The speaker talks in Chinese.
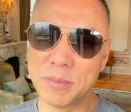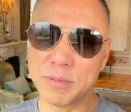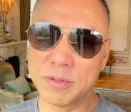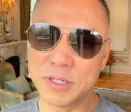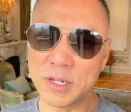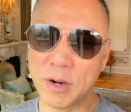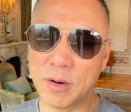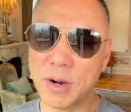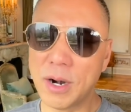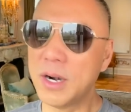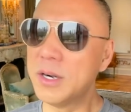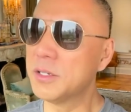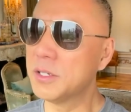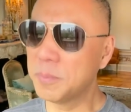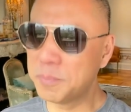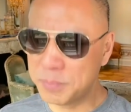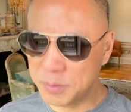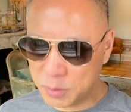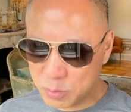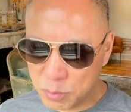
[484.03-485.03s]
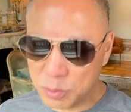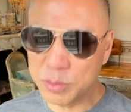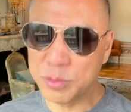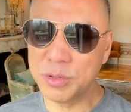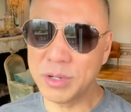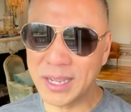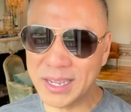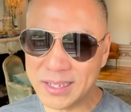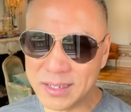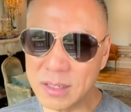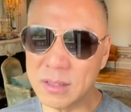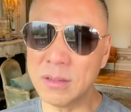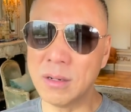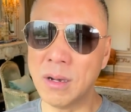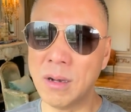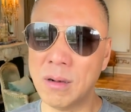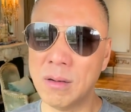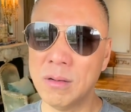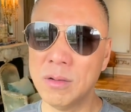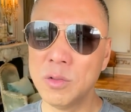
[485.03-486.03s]
不少，而且比过去还更
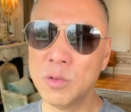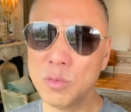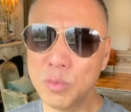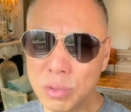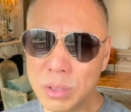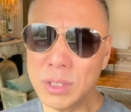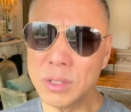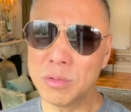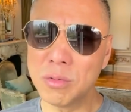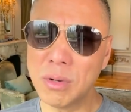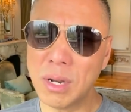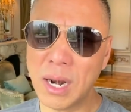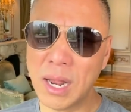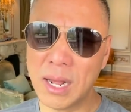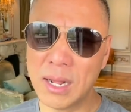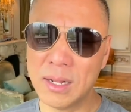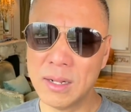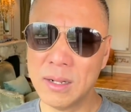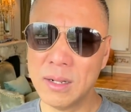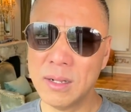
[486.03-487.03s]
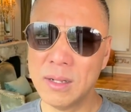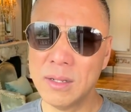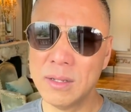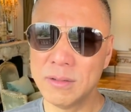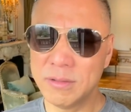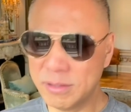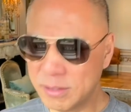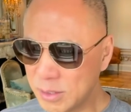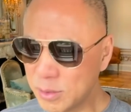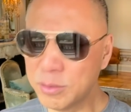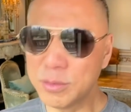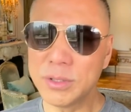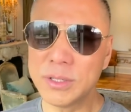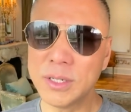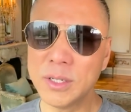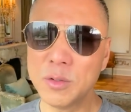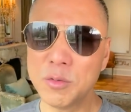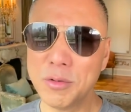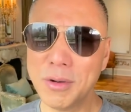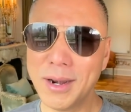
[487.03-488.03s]
好，奴隶多了，伺候的
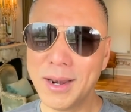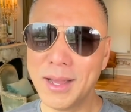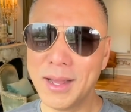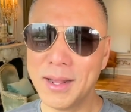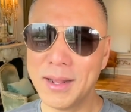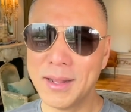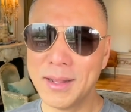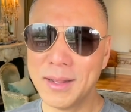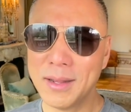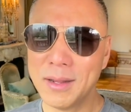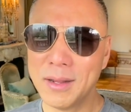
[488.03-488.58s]
人多了。